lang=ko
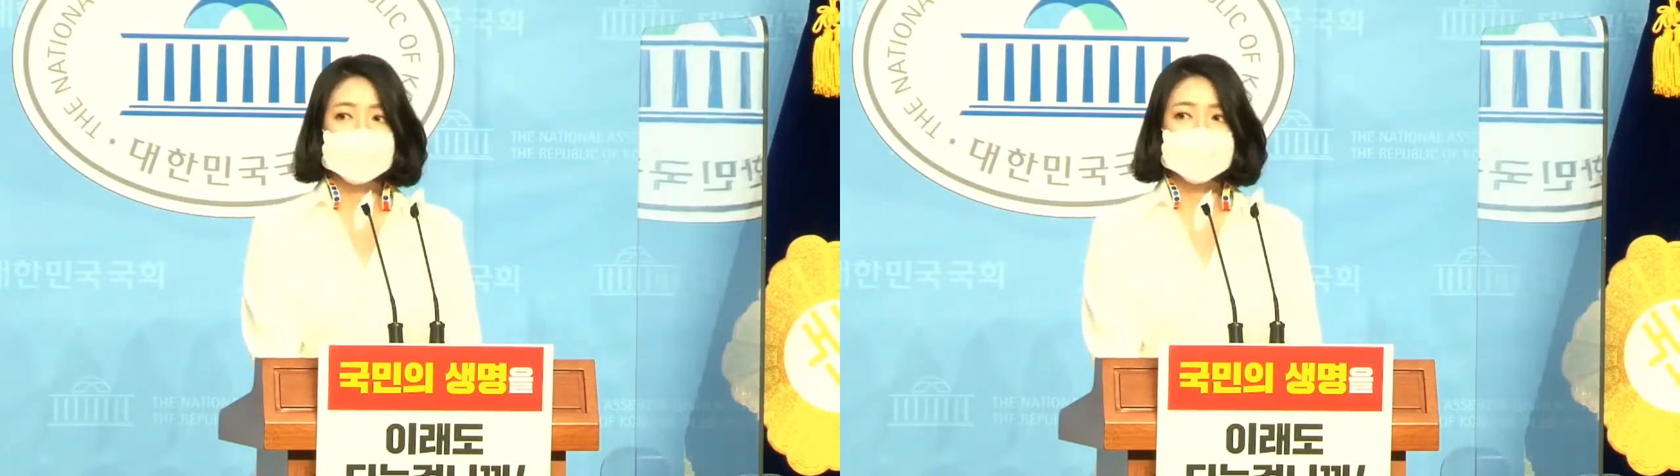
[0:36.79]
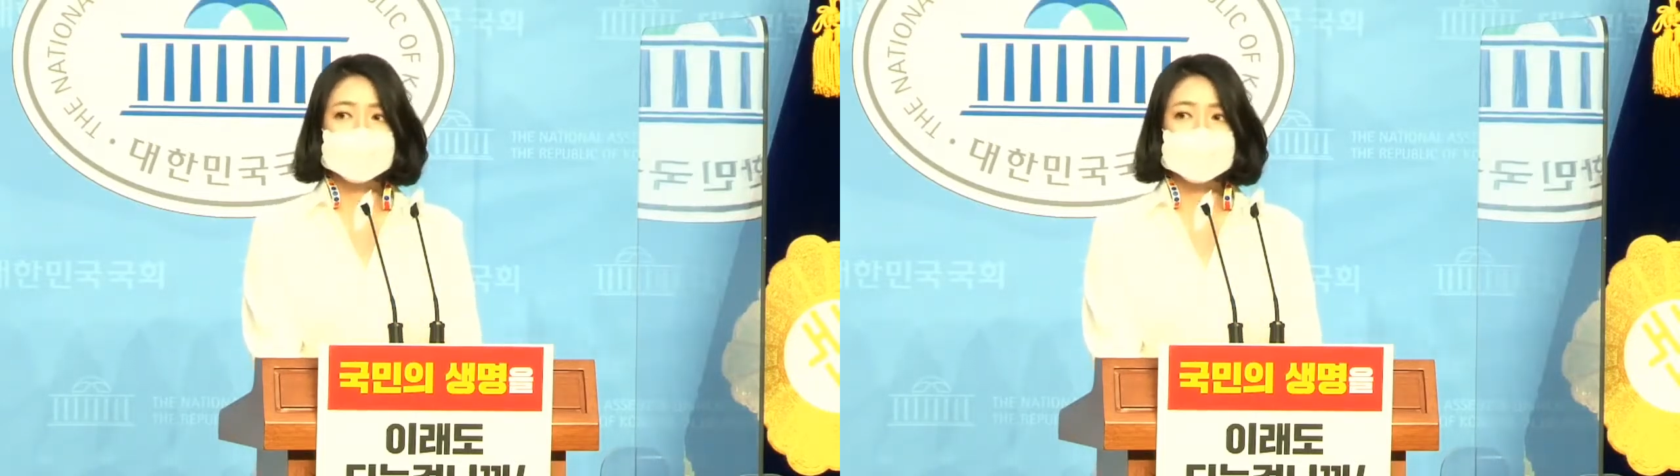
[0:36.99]

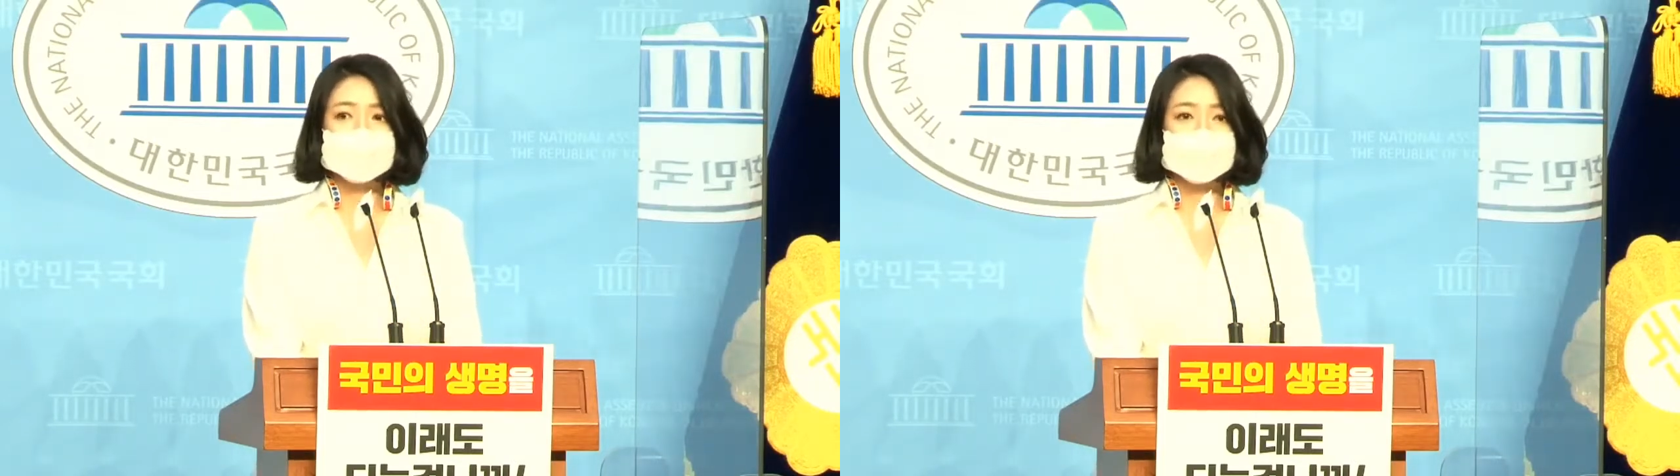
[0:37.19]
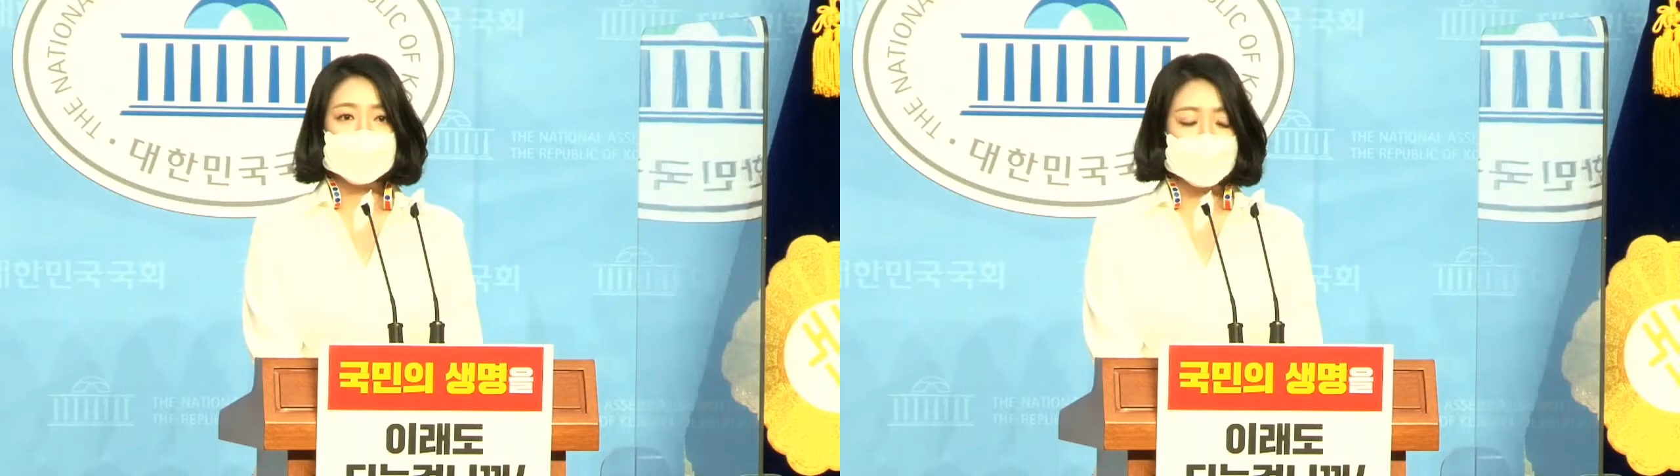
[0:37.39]

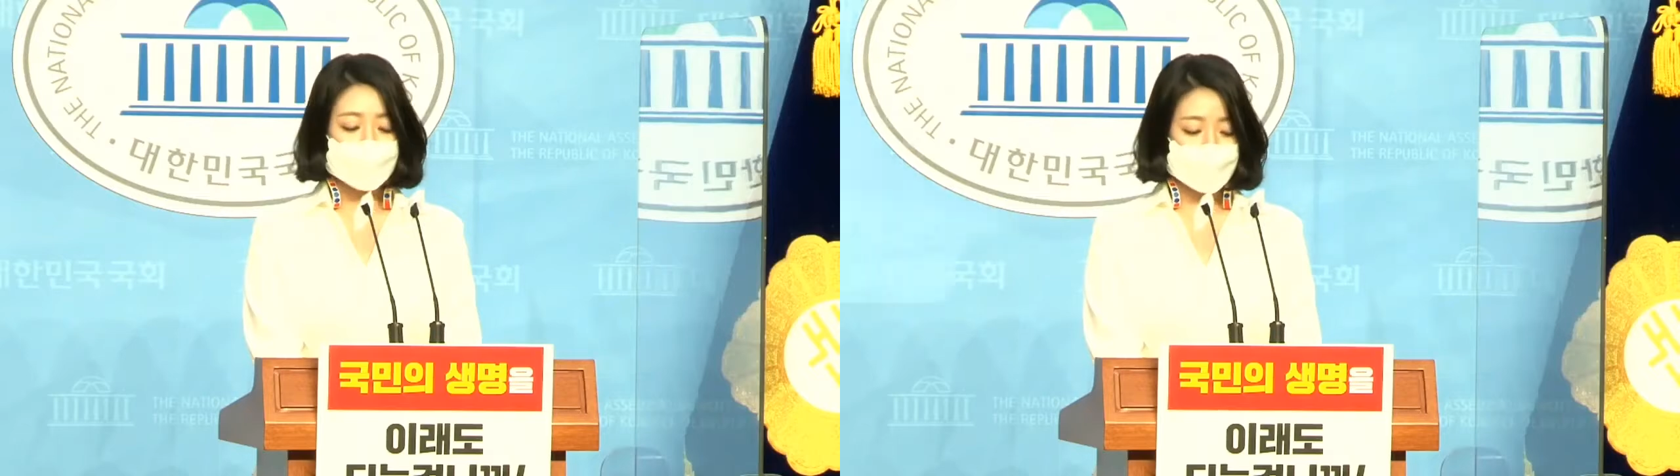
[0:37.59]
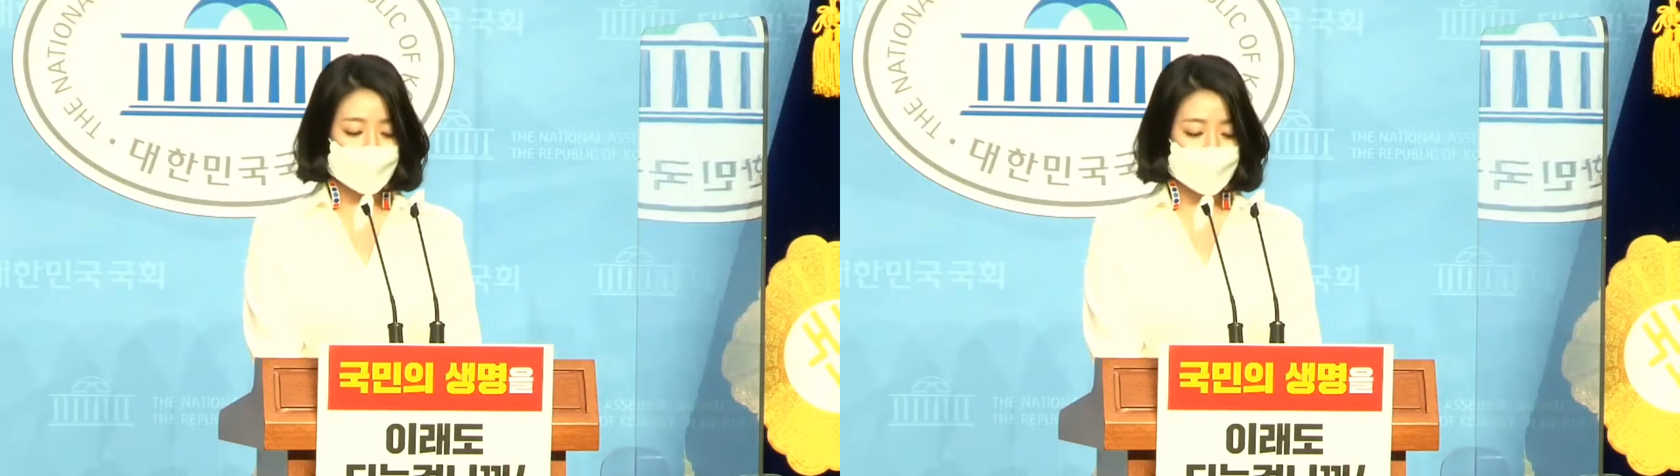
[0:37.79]
불에
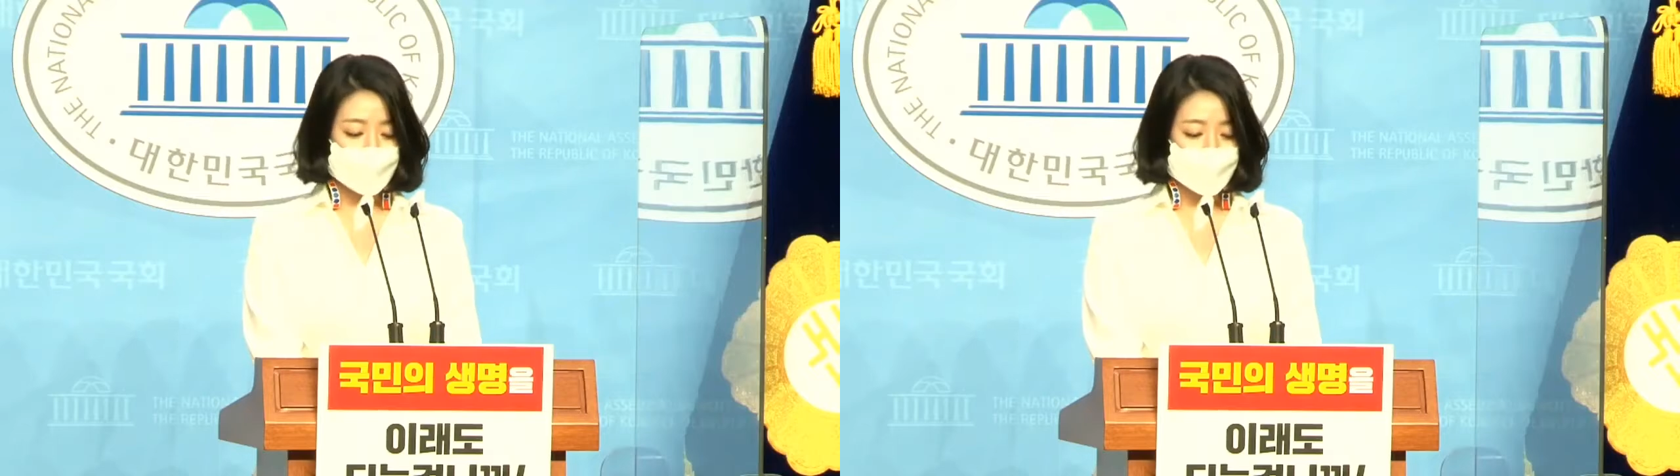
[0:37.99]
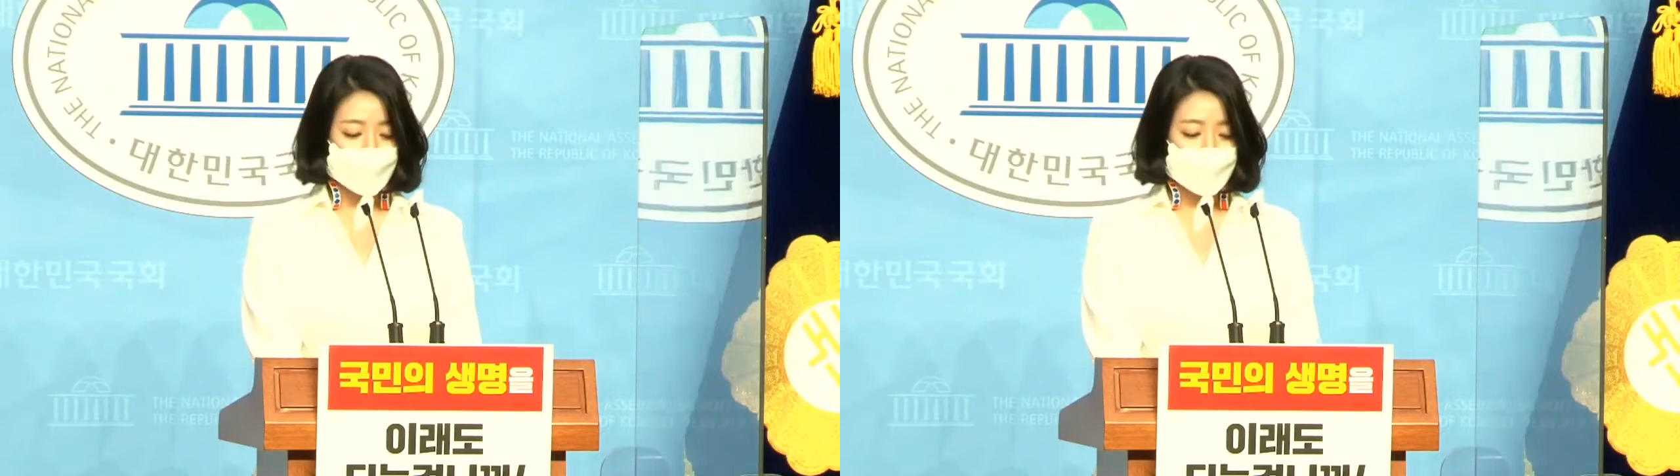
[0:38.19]

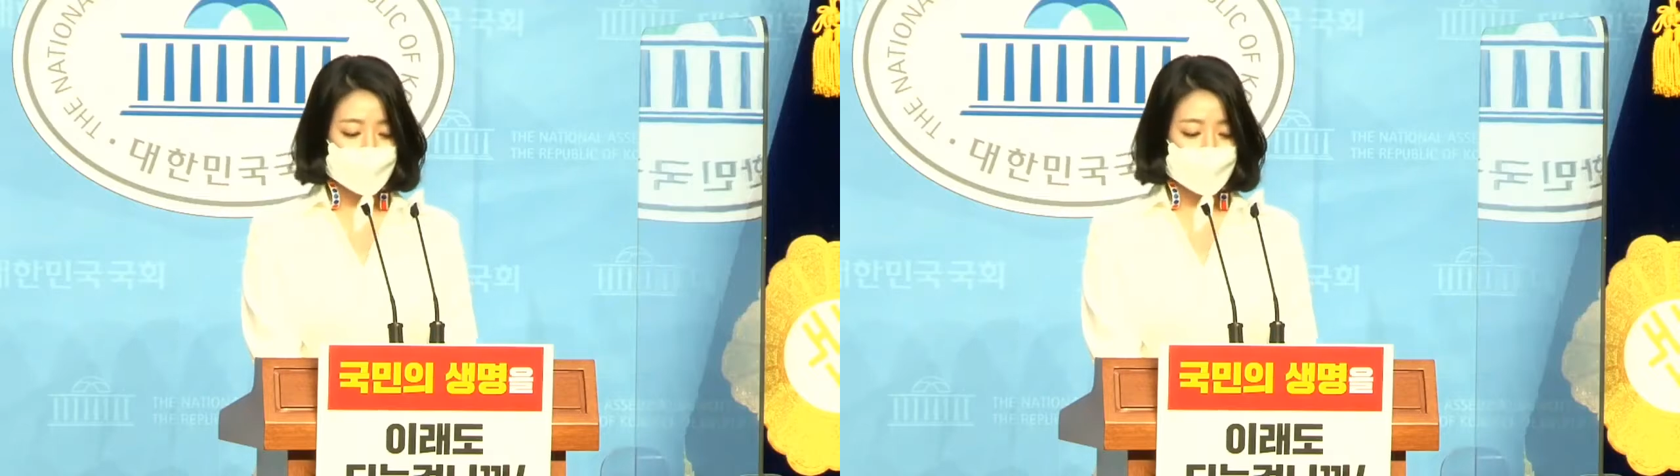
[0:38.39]
태워지는